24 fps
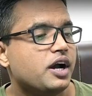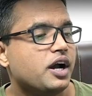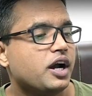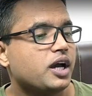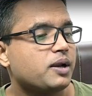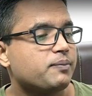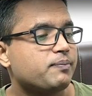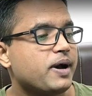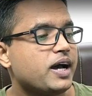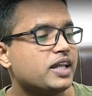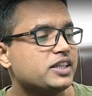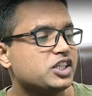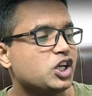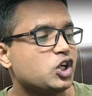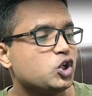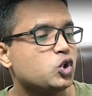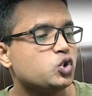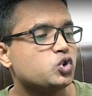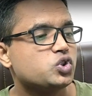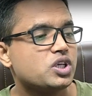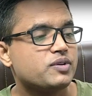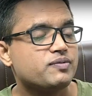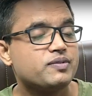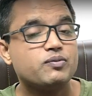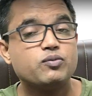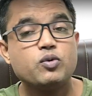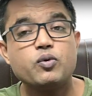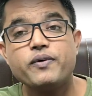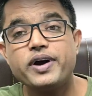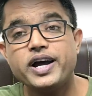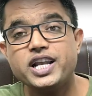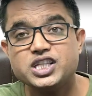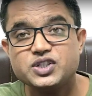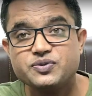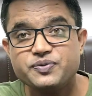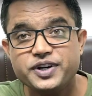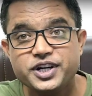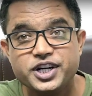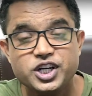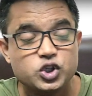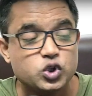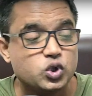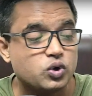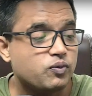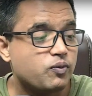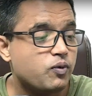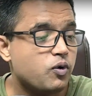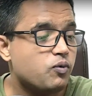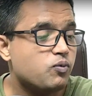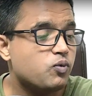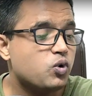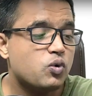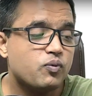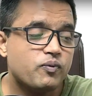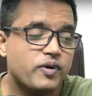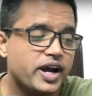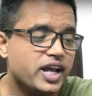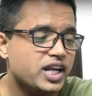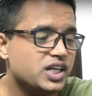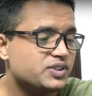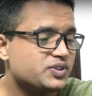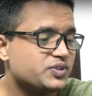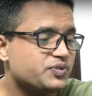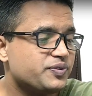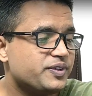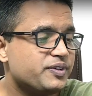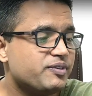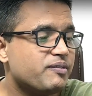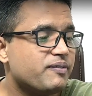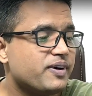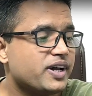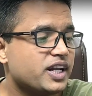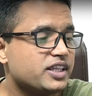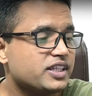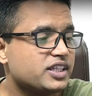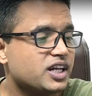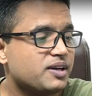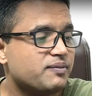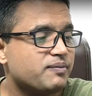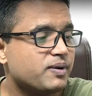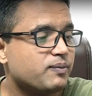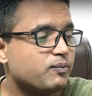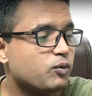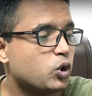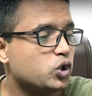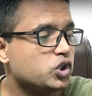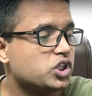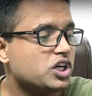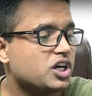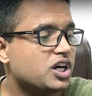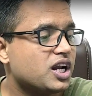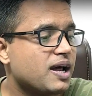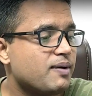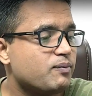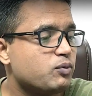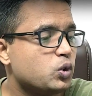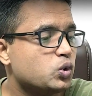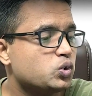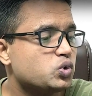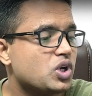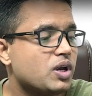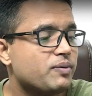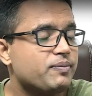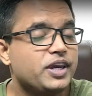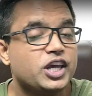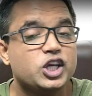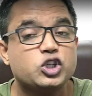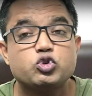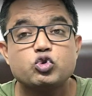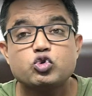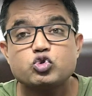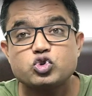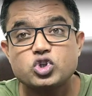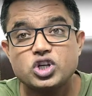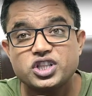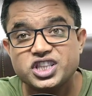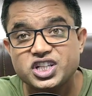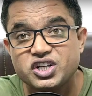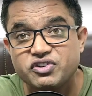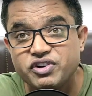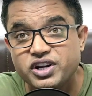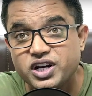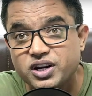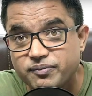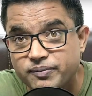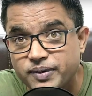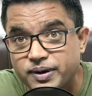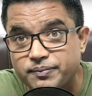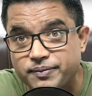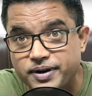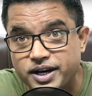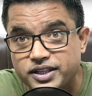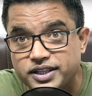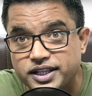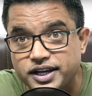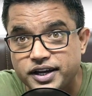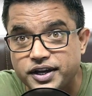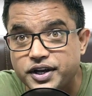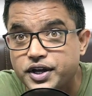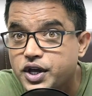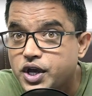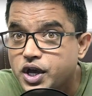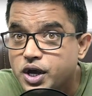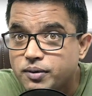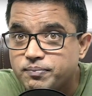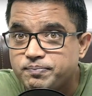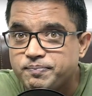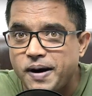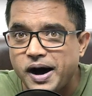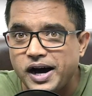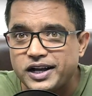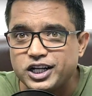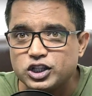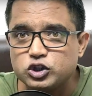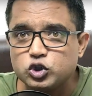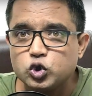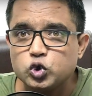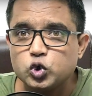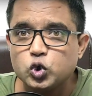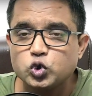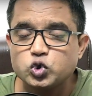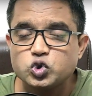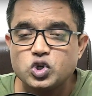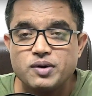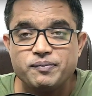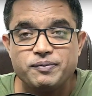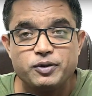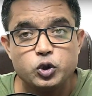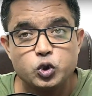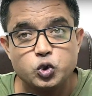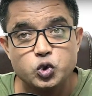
अगर बात करें दोस्तों यहाँ पे मोबाइल स्पीड की तो मोबाइल स्पीड में भारत का नंबर बहुत ही खराब दोस्तों यहाँ पे एक नंबर पर आता है भारत को दोस्तों यहाँ पे